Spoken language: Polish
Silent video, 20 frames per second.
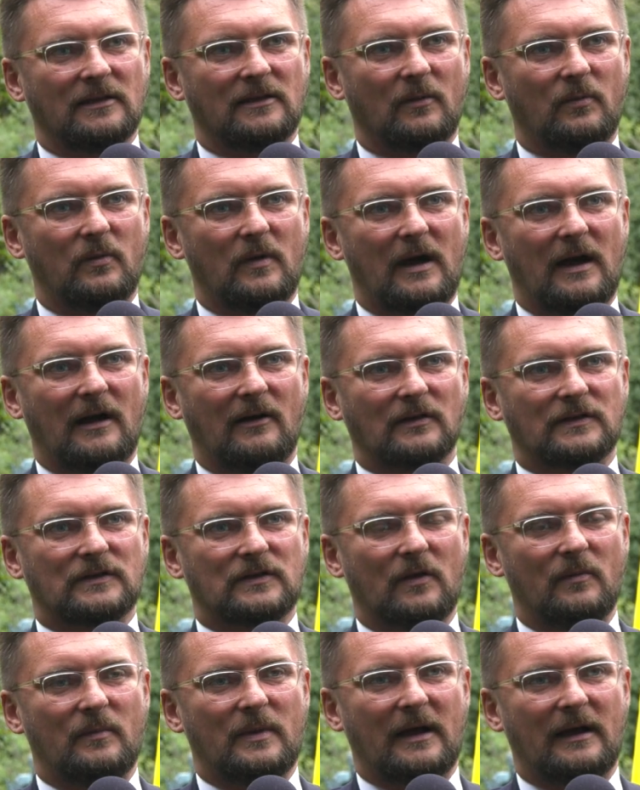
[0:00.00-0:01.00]
To była
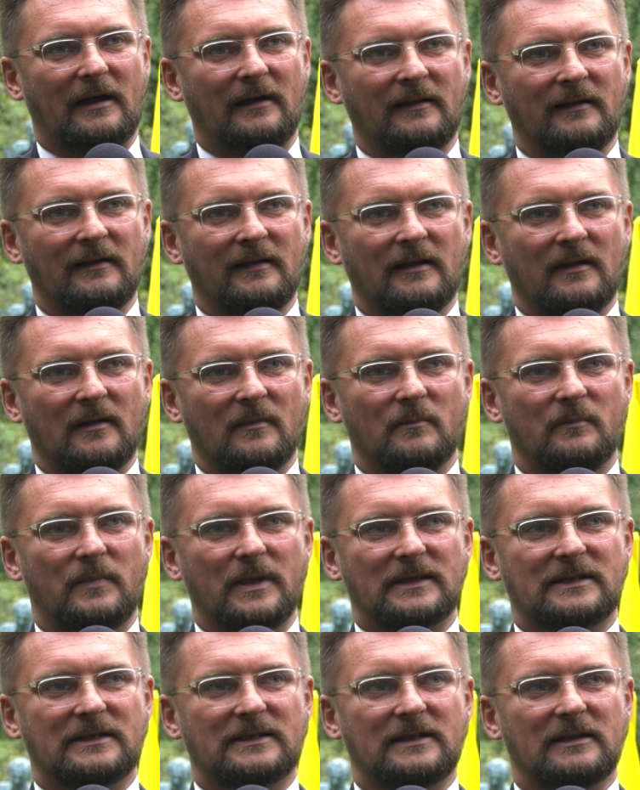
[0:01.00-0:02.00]
osoba
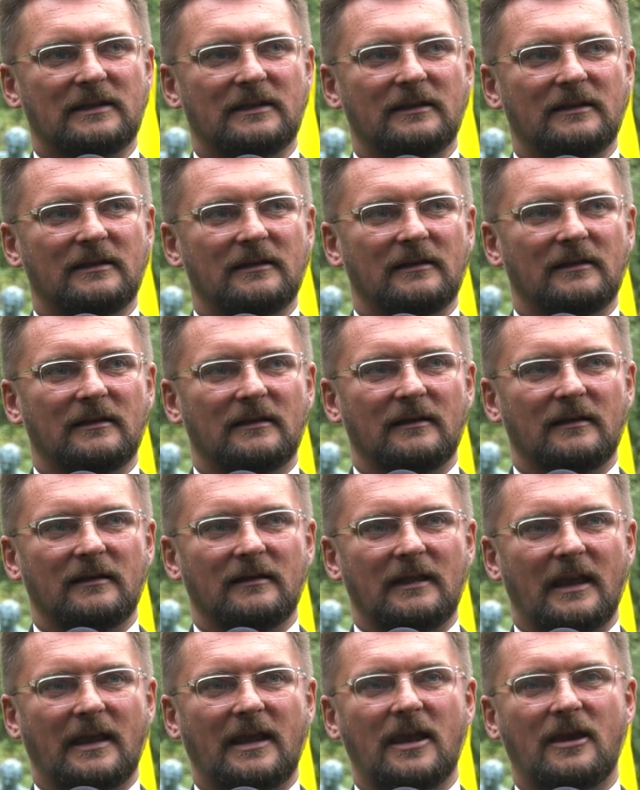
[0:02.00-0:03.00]
bez
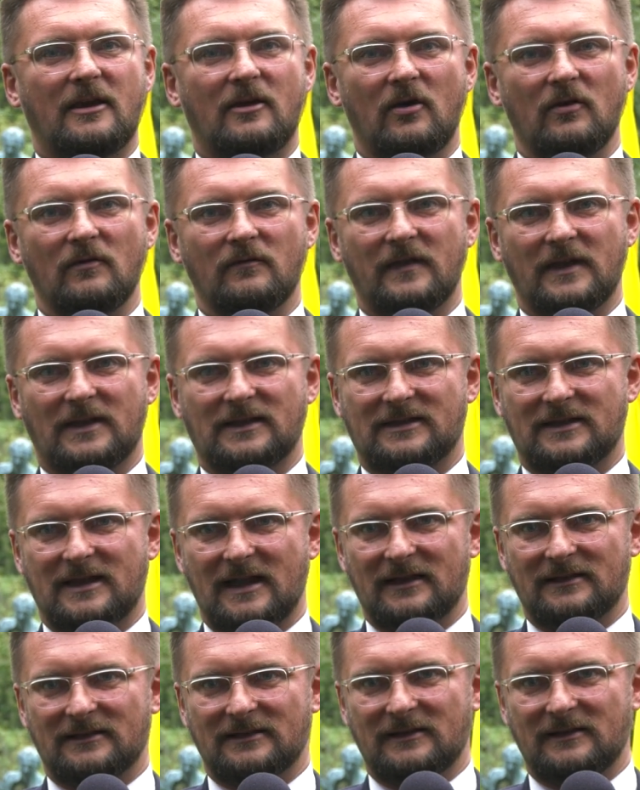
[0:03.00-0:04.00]
jakichkolwiek
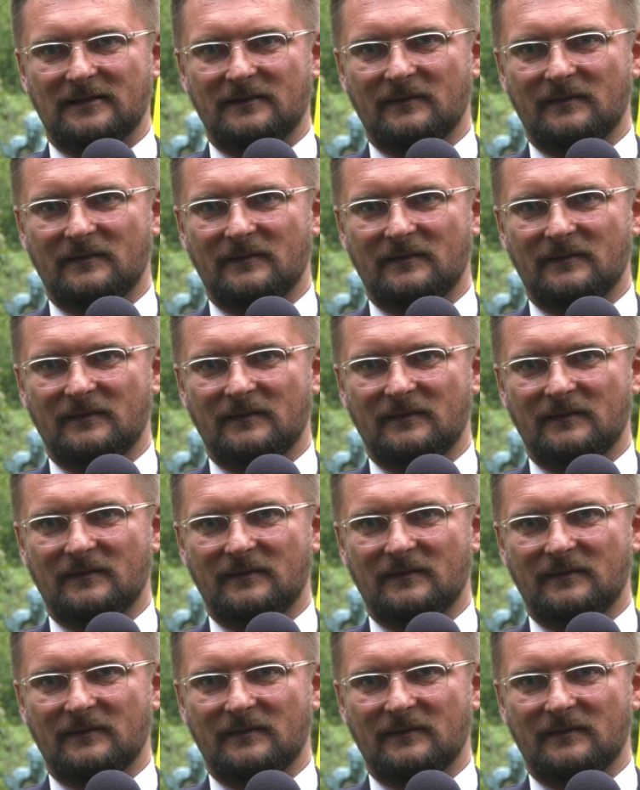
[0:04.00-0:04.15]
skazy